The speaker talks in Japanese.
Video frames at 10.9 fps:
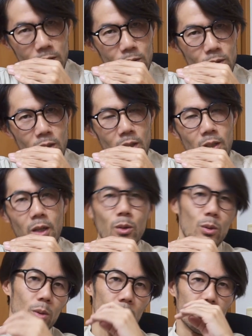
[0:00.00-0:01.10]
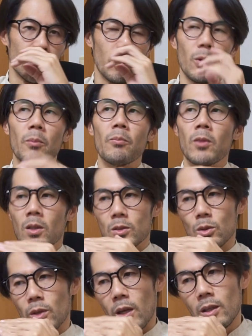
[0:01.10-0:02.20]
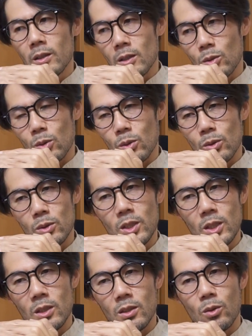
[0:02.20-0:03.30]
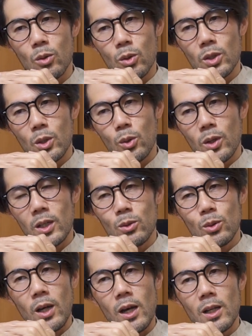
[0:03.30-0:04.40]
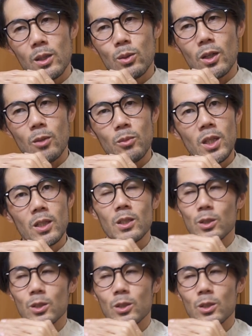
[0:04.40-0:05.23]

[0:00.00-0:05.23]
る絵を撮るにしても、その変なところにこう境界とかあれとかが見えないで、